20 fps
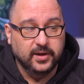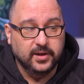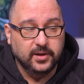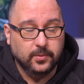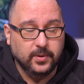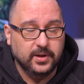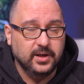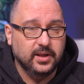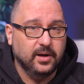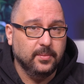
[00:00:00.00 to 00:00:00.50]

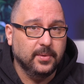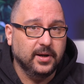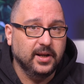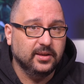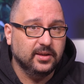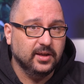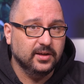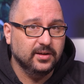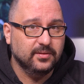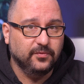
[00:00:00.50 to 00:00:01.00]
Quindi
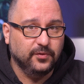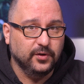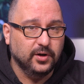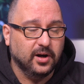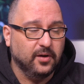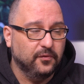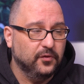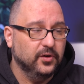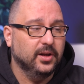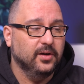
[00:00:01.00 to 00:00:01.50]
rimanete fino
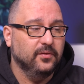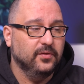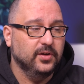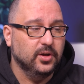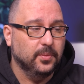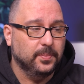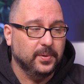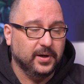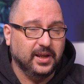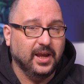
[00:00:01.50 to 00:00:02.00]
alla fine del
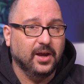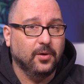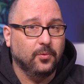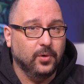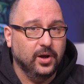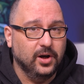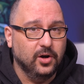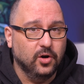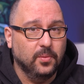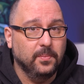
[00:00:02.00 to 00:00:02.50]
video perché
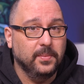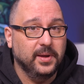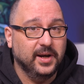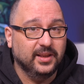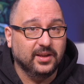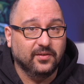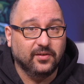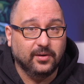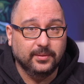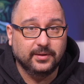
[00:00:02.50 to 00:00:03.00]
quello
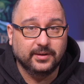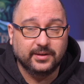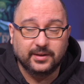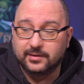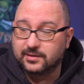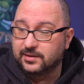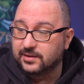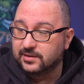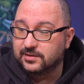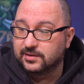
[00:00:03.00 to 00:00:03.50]
merita veramente
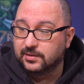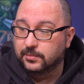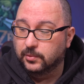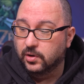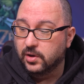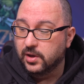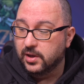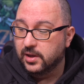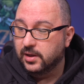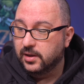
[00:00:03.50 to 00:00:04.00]
tantissimo.